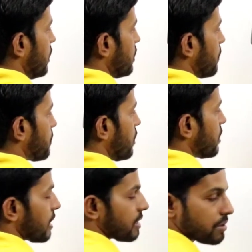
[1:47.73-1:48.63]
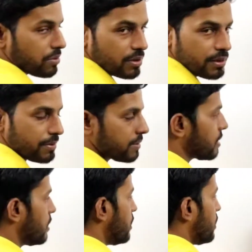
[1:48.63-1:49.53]
देन आपका कलेक्टर होगा
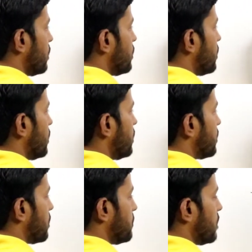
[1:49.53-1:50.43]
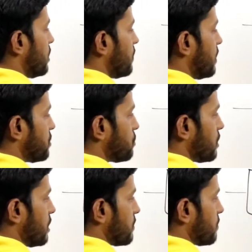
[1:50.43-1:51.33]
थ्री टर्मिनल डिवाइस
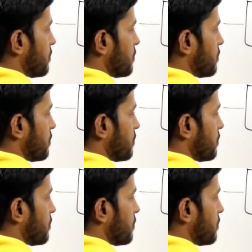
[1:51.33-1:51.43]
होगी